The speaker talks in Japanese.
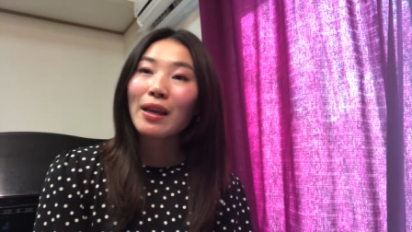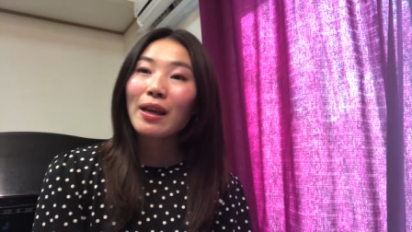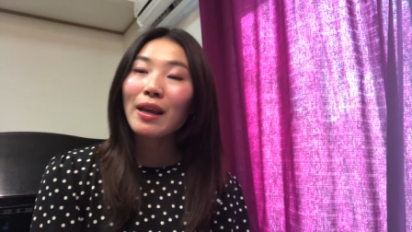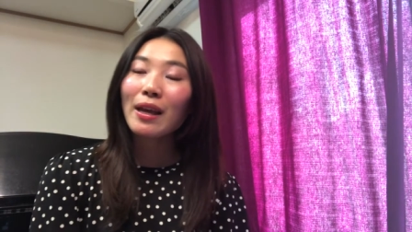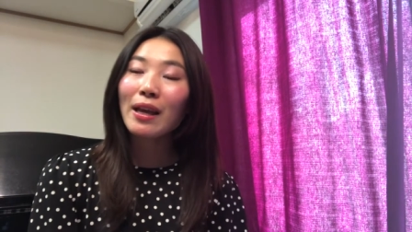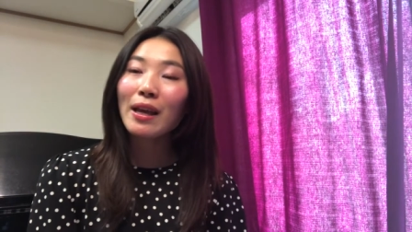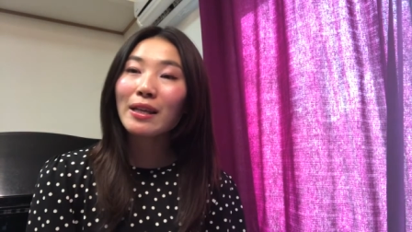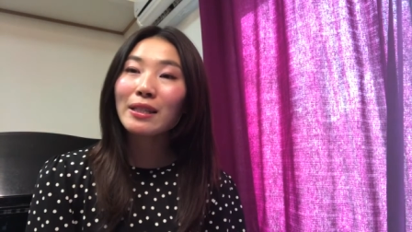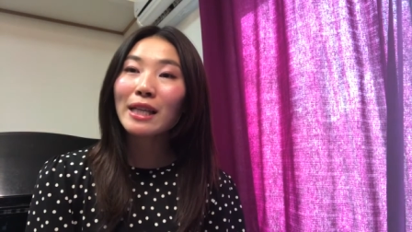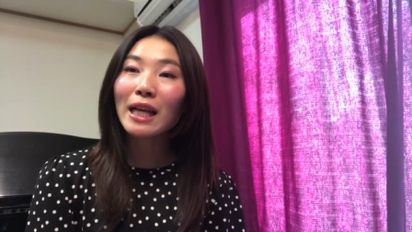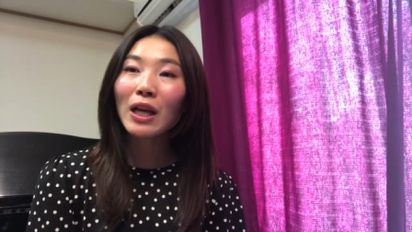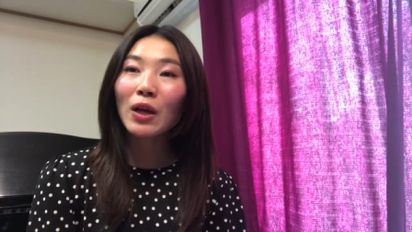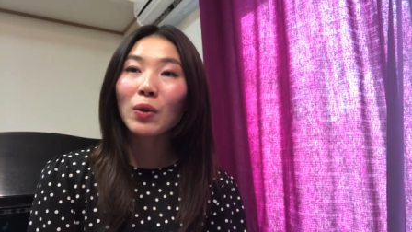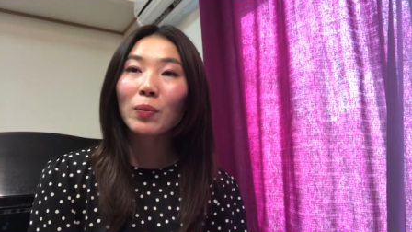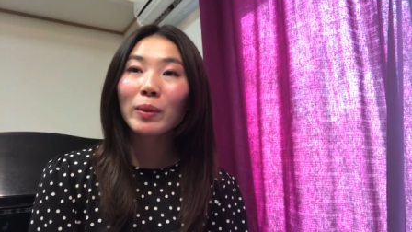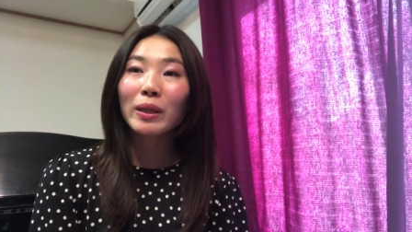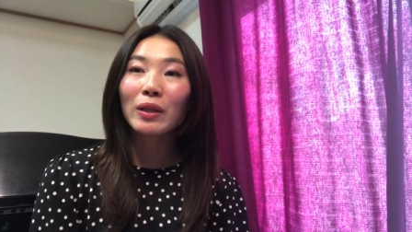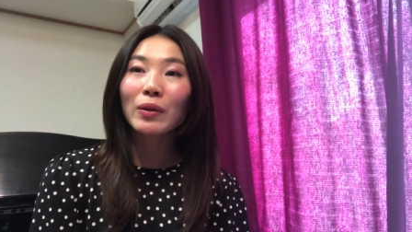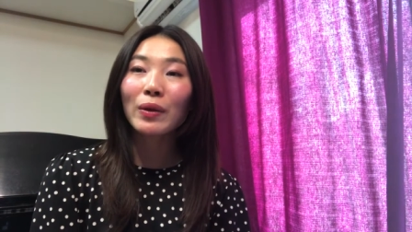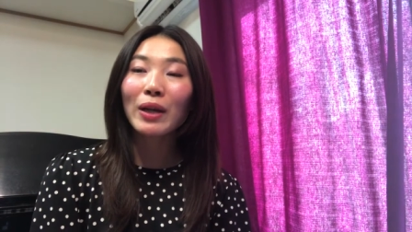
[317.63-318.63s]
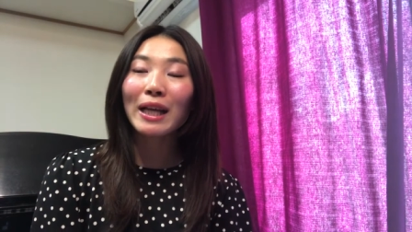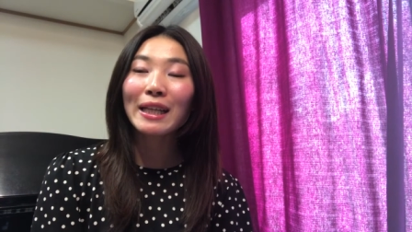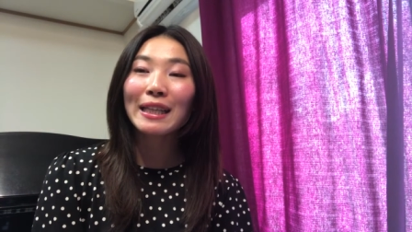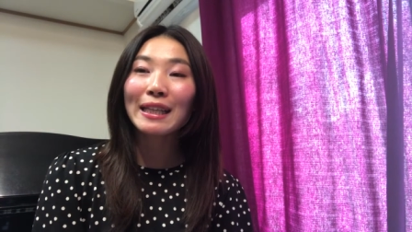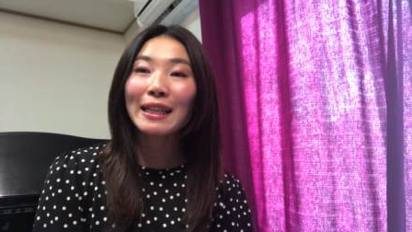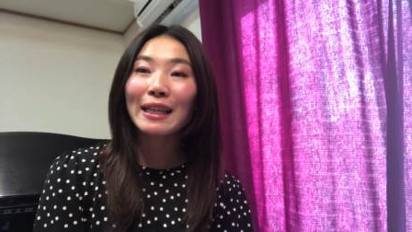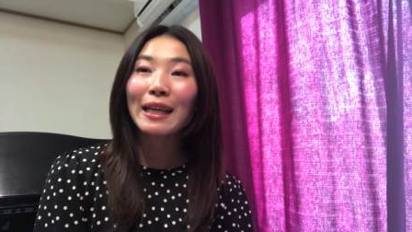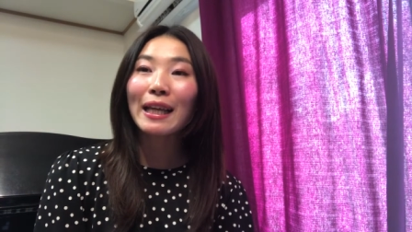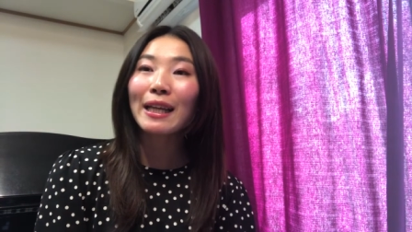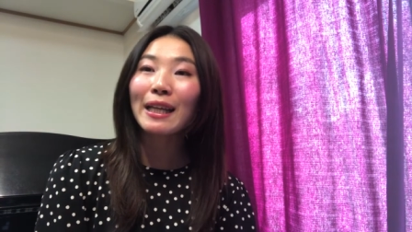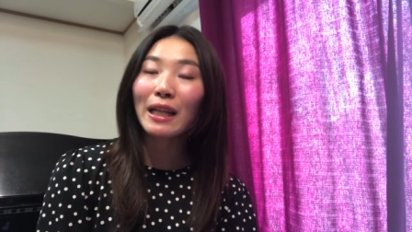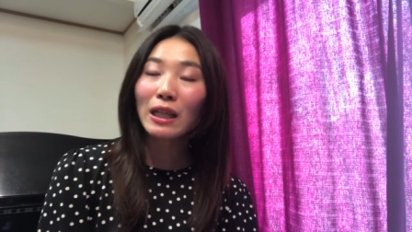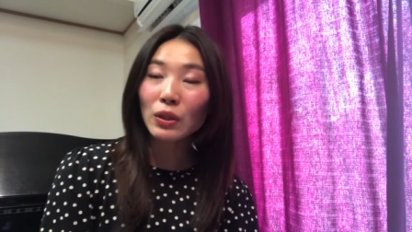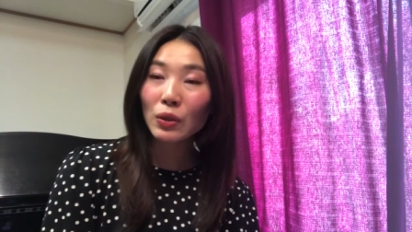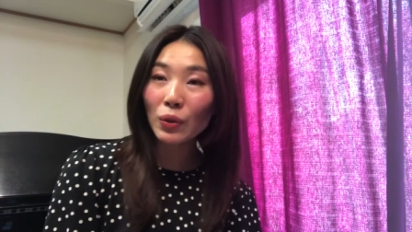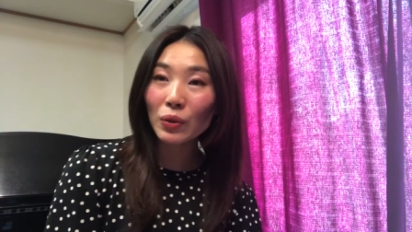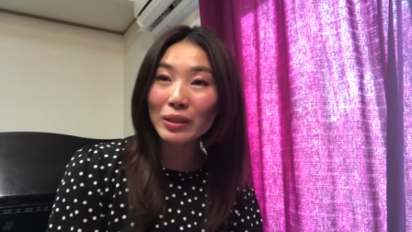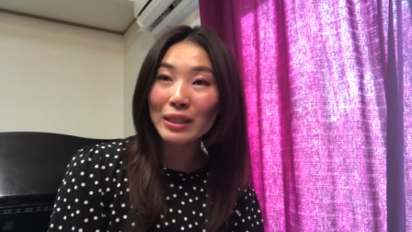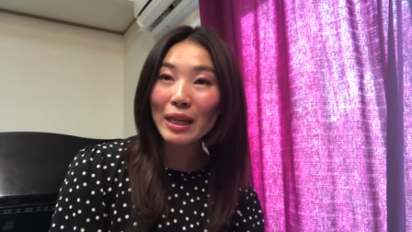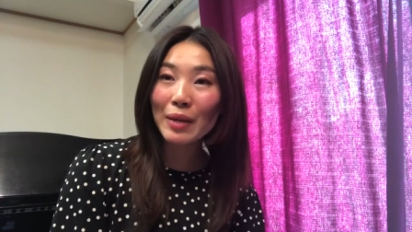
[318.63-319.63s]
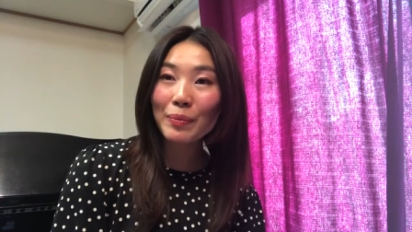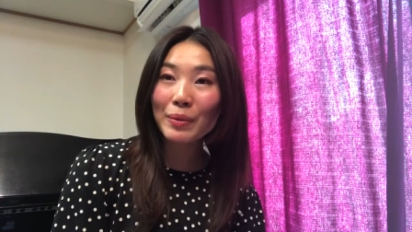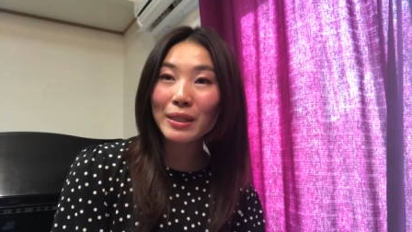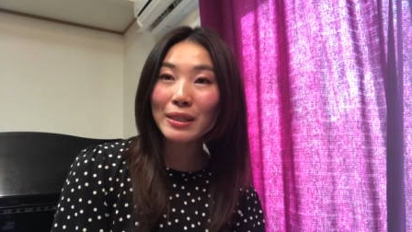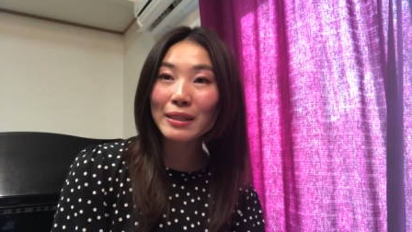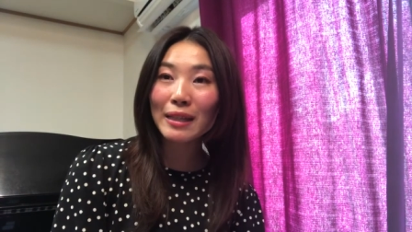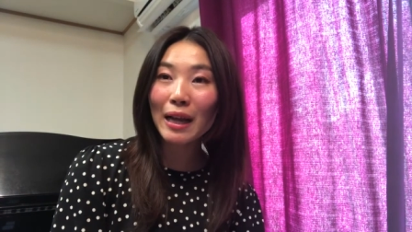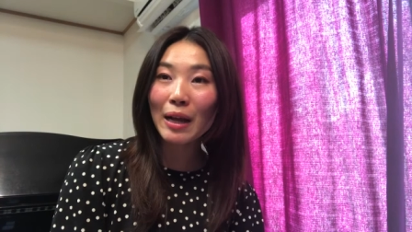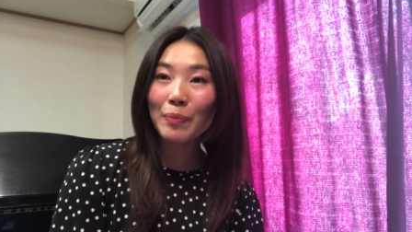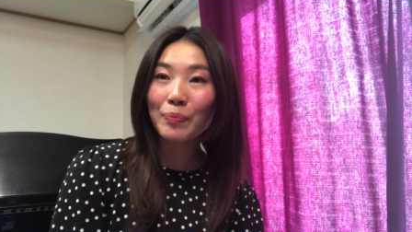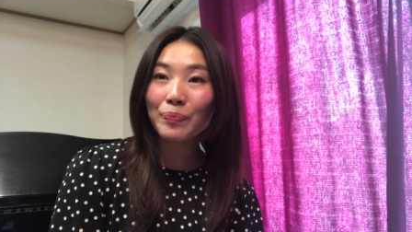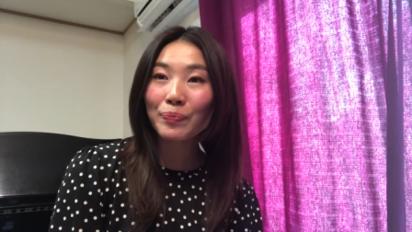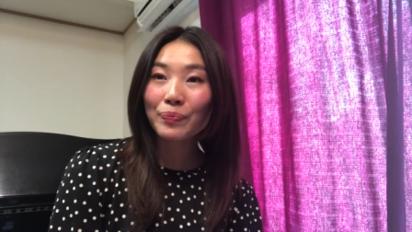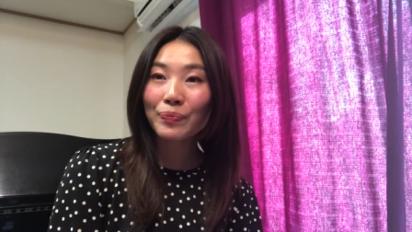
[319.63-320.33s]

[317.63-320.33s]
えー、最後までご覧いただきありがとうございました。